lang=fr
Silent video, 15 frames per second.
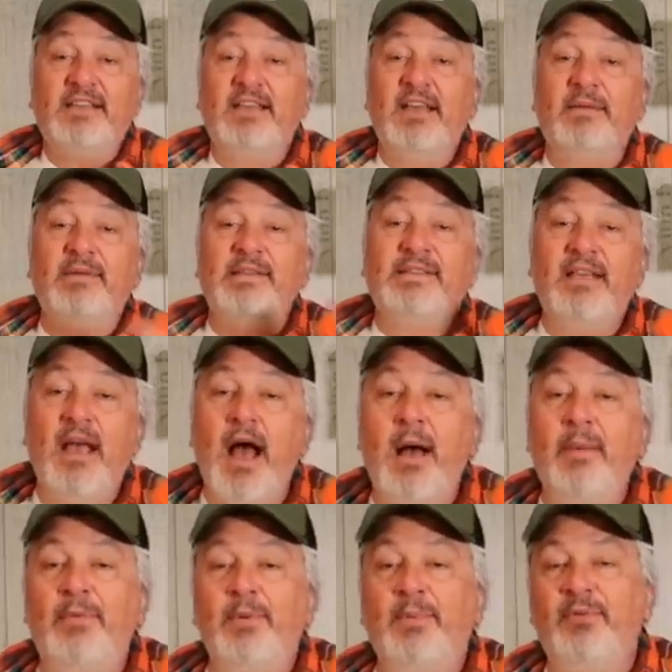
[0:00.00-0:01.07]
qui a baissé
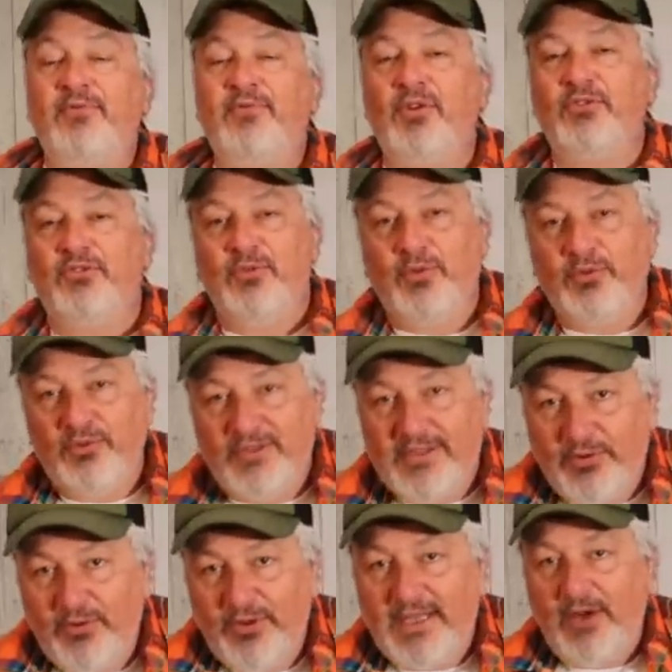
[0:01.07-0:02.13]
un peu plus fortement de
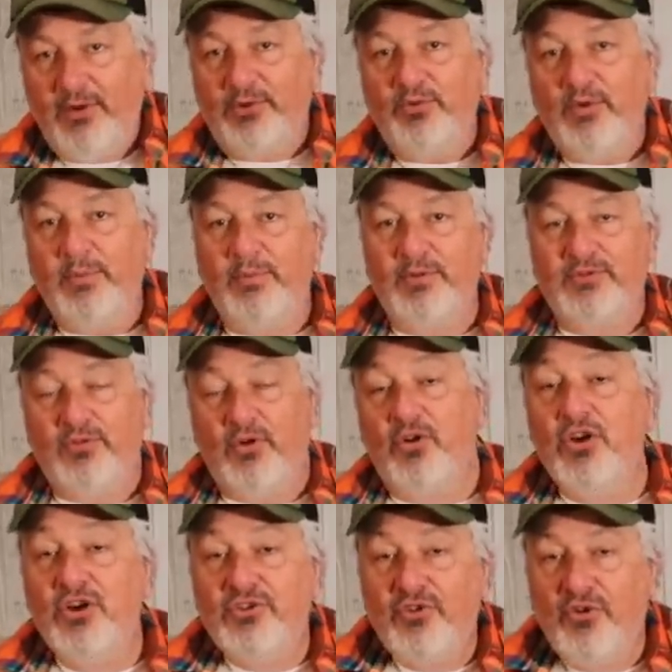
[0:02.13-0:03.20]
0,43%.
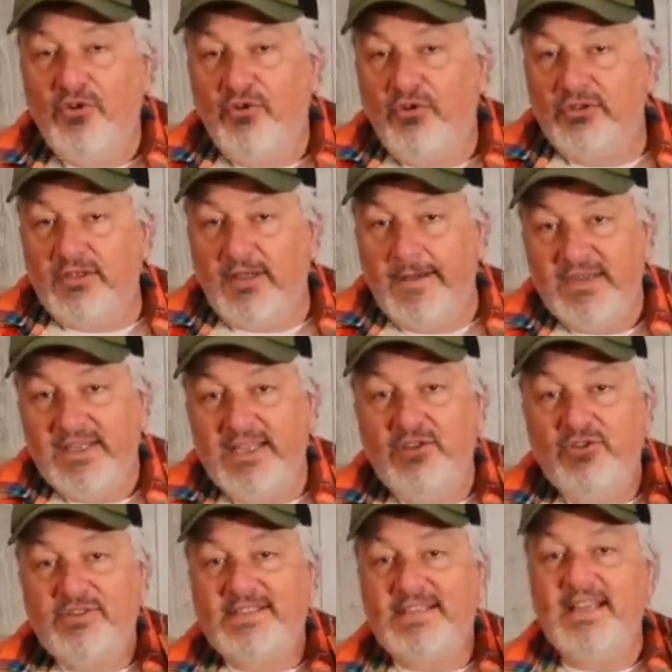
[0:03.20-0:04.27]
L'un dans l'autre, il
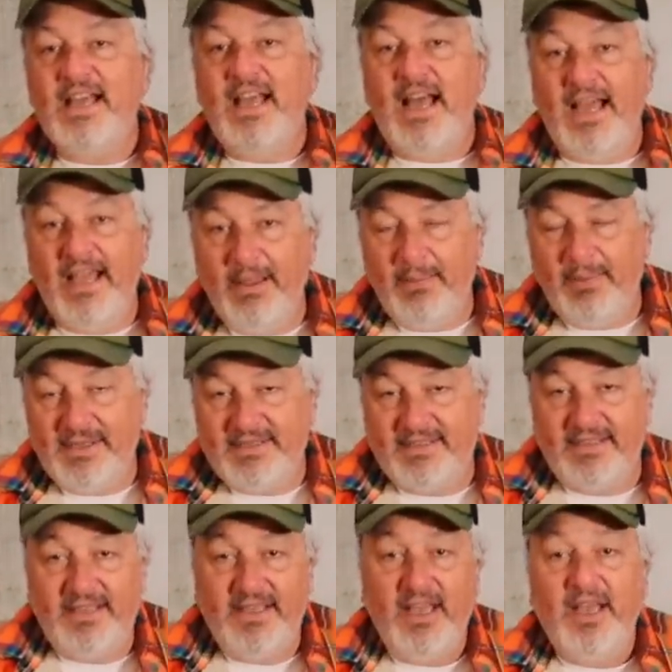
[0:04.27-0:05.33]
ne s'est rien
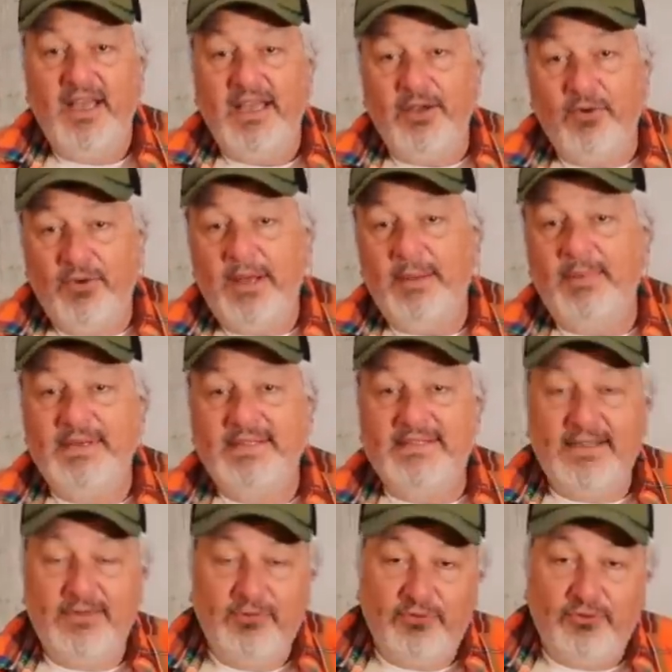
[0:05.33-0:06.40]
passé. Et on a
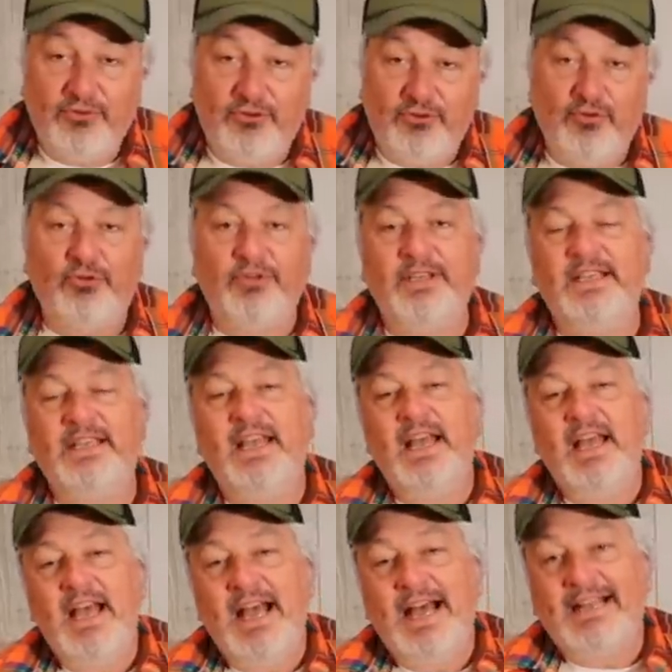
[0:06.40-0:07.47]
passé notre journée
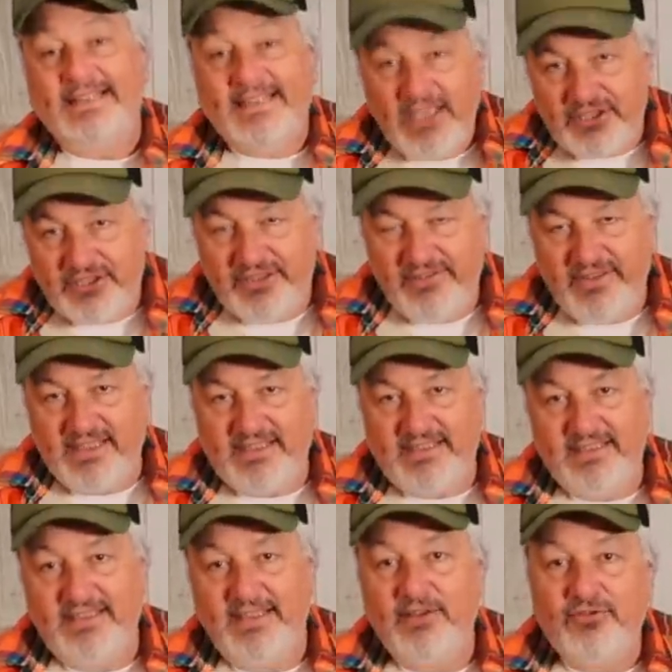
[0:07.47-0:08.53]
à
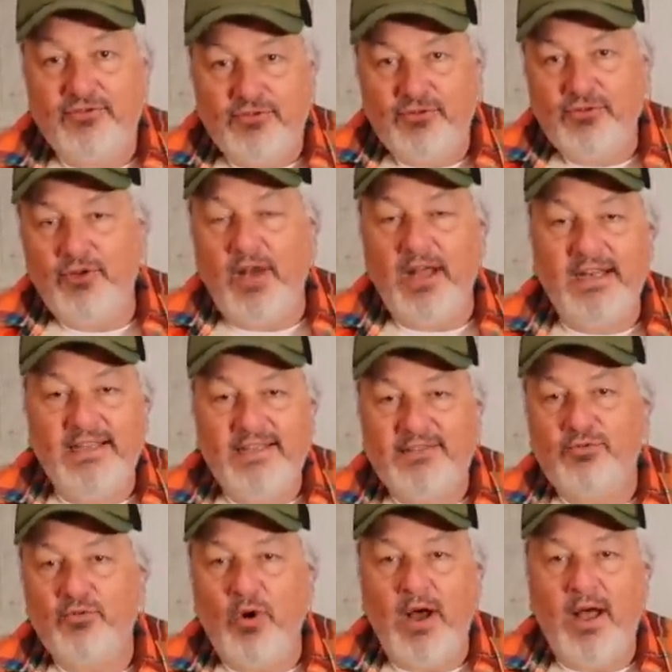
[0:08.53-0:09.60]
tergiverser sur
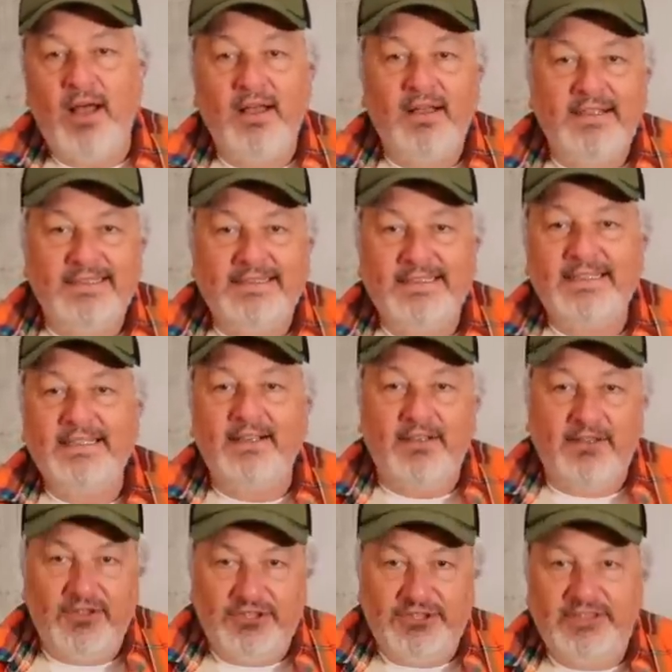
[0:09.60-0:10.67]
l'histoire des
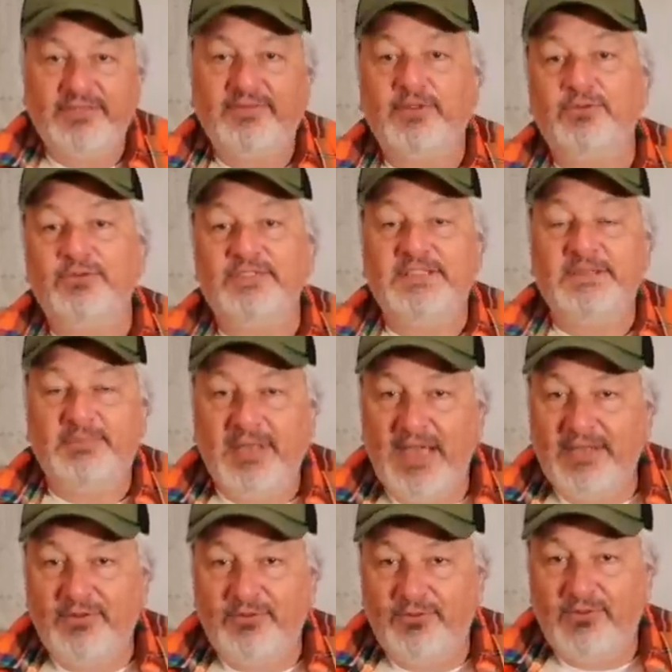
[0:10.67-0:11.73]
euh, chiffres du
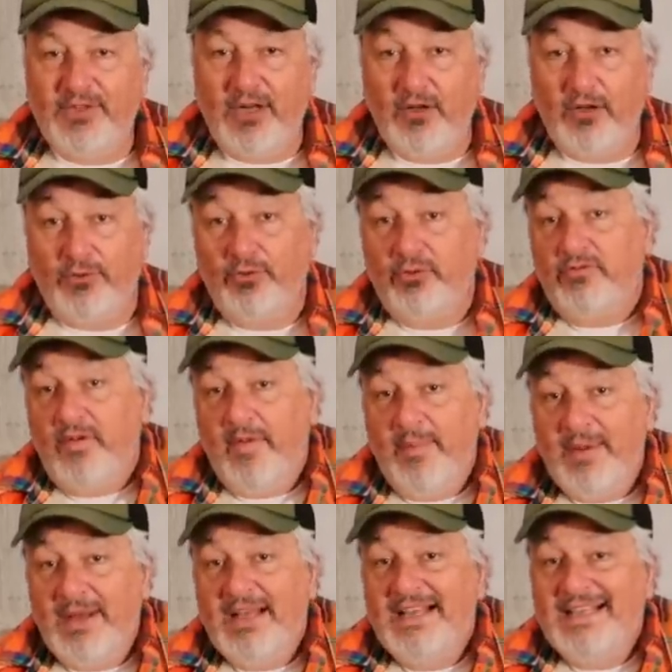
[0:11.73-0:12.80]
CPI de tout à l'heure. Donc on ne va
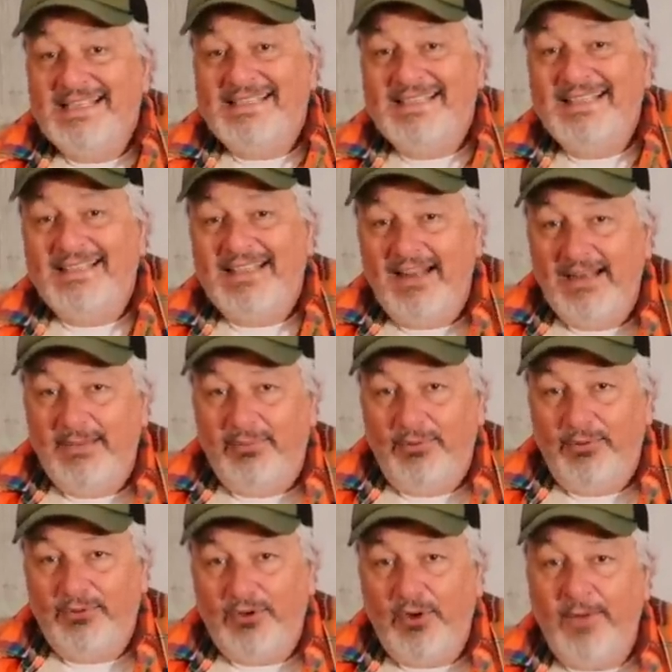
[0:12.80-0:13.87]
pas s'étaler plus
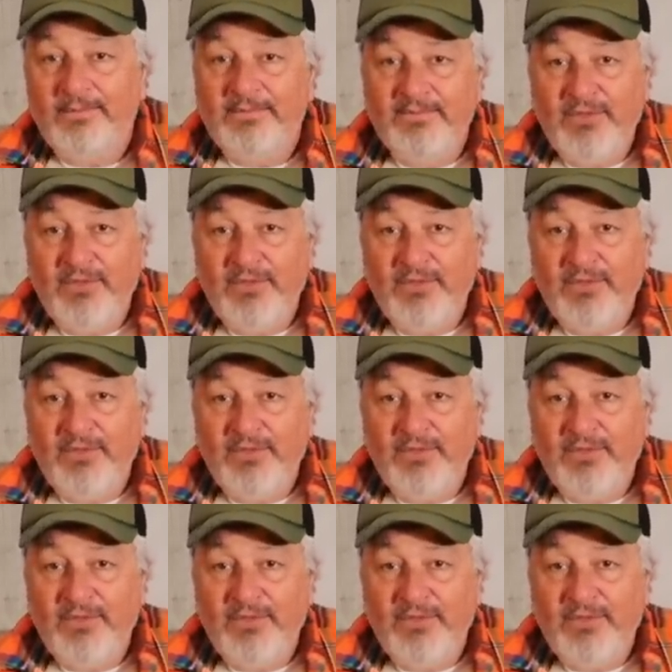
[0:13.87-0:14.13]
longtemps.